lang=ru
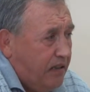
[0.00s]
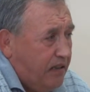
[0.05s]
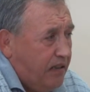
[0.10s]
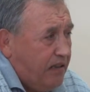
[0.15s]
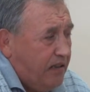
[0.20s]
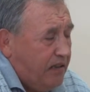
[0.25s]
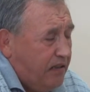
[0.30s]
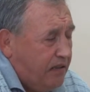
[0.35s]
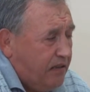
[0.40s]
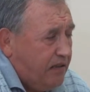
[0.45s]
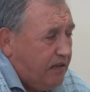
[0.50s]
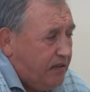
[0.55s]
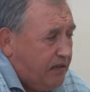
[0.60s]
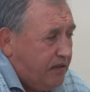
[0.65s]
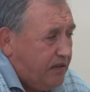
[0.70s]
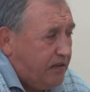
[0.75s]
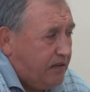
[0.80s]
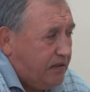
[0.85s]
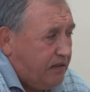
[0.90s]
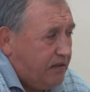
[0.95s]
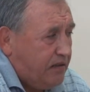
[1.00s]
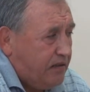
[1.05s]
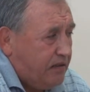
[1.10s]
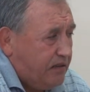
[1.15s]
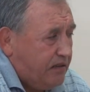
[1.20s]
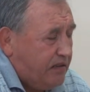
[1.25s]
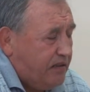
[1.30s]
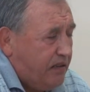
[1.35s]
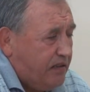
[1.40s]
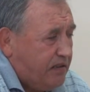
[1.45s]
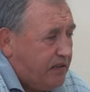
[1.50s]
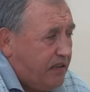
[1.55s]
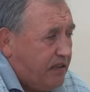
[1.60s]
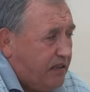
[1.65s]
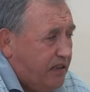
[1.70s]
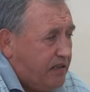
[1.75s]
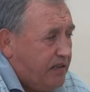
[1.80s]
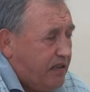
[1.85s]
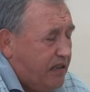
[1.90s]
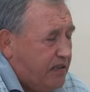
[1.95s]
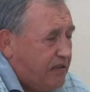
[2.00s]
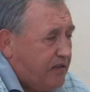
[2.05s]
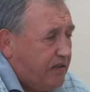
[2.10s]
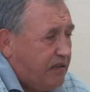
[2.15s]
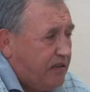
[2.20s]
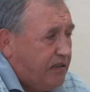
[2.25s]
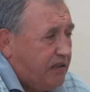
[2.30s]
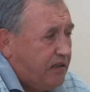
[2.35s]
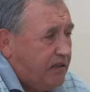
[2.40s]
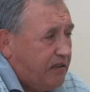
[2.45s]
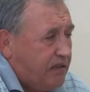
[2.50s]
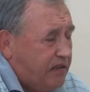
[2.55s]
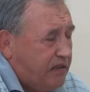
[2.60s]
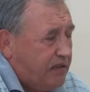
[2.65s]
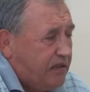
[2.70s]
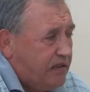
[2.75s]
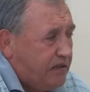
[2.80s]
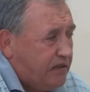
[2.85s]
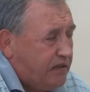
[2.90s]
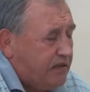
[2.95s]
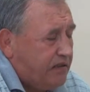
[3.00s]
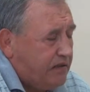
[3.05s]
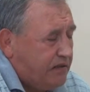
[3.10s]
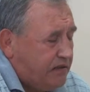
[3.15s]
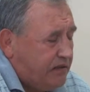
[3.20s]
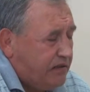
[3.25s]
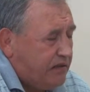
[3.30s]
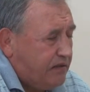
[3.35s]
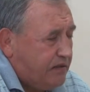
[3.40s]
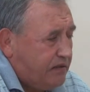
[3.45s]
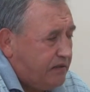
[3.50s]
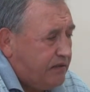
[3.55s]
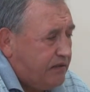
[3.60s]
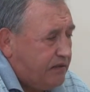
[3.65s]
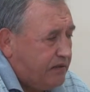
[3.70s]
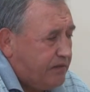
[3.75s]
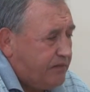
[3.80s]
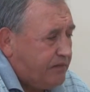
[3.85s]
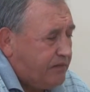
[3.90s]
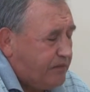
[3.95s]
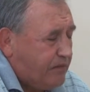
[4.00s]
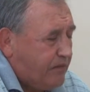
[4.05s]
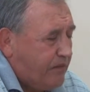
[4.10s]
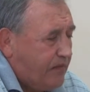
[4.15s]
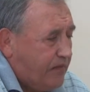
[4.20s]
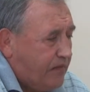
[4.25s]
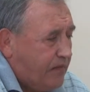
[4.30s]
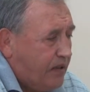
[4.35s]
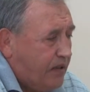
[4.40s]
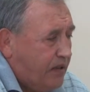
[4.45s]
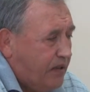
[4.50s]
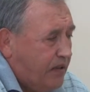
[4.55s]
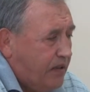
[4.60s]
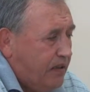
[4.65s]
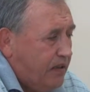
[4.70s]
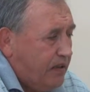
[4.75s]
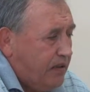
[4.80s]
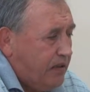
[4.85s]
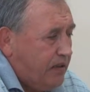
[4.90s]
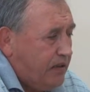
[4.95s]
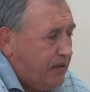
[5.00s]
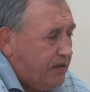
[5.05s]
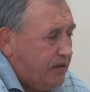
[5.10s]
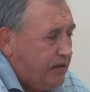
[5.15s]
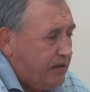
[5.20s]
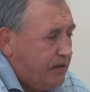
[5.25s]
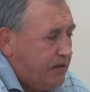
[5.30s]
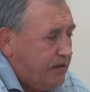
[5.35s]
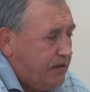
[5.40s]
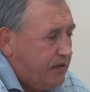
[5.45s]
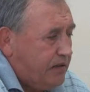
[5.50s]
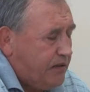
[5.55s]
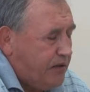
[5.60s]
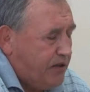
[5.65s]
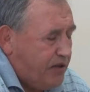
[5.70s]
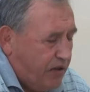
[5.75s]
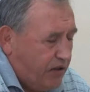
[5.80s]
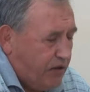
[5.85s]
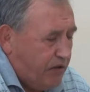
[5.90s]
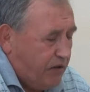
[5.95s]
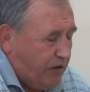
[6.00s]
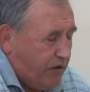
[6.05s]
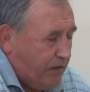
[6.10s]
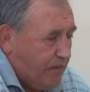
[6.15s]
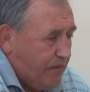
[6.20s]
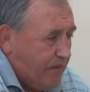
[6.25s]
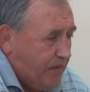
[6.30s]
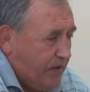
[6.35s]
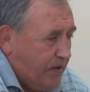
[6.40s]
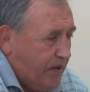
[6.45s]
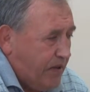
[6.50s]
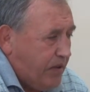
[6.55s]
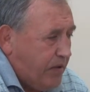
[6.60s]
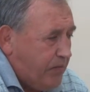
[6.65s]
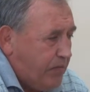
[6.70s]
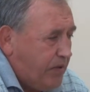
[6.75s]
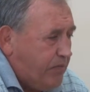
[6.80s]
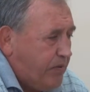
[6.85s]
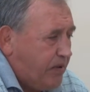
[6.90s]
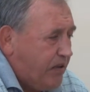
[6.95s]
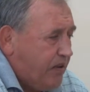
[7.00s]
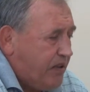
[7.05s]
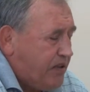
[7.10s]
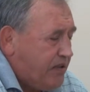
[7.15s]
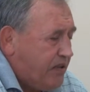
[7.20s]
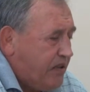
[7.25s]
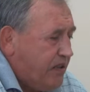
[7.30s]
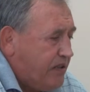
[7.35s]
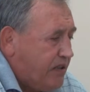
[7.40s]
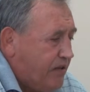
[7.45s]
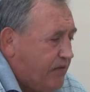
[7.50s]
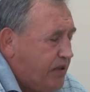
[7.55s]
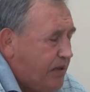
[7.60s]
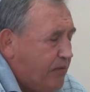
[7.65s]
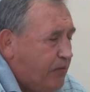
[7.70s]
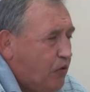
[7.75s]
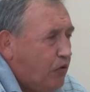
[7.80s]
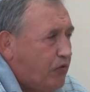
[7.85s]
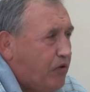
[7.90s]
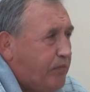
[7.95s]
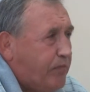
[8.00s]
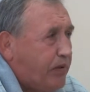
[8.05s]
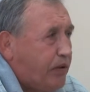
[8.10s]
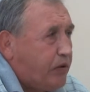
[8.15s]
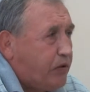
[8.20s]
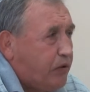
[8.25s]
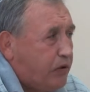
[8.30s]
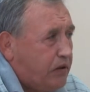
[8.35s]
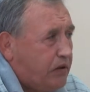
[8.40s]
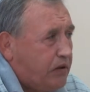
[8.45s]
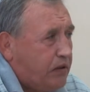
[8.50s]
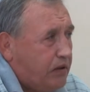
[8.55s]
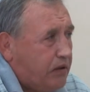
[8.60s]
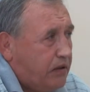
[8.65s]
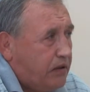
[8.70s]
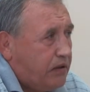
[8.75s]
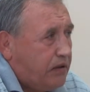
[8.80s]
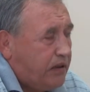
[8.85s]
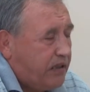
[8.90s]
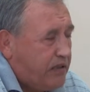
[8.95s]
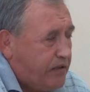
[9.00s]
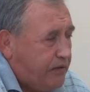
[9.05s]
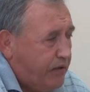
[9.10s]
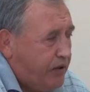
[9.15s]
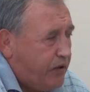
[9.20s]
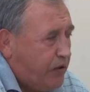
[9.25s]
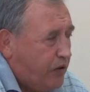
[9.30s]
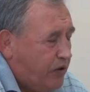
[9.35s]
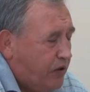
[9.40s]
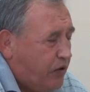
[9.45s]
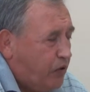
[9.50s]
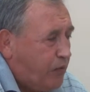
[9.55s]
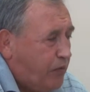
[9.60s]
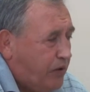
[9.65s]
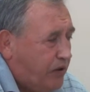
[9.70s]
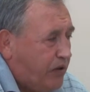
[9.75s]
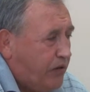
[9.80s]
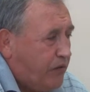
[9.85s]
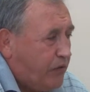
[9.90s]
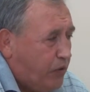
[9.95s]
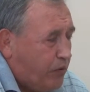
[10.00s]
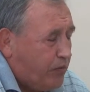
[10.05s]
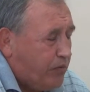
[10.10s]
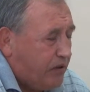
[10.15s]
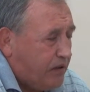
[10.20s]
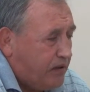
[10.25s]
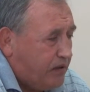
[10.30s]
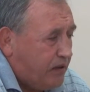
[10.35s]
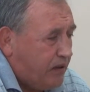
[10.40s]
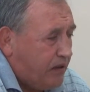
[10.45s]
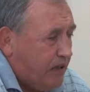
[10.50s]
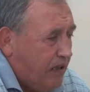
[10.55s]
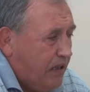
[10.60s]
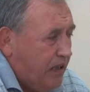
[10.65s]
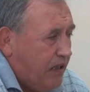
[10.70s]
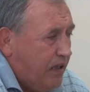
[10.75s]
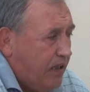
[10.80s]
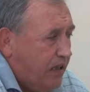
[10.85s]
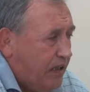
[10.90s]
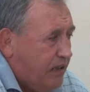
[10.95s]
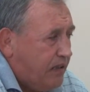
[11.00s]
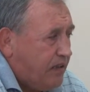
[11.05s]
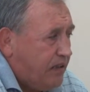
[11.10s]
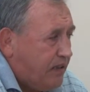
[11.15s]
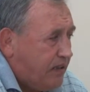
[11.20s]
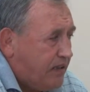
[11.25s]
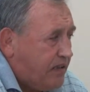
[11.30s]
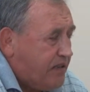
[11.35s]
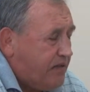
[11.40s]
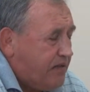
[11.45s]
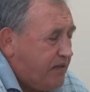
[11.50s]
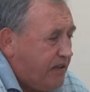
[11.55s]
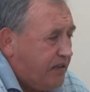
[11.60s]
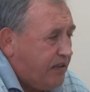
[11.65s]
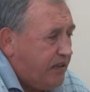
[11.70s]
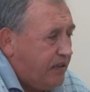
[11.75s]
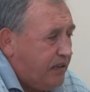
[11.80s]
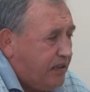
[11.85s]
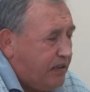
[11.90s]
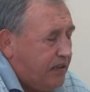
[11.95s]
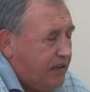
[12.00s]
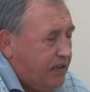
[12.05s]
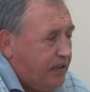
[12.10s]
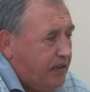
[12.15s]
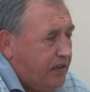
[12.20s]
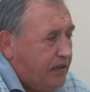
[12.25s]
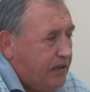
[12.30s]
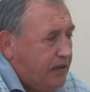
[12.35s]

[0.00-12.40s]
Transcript: и э, сельское хозяйство – это э, э, зерно. Мы предложили совсем новый подход к развитию экономики в области. Это развитие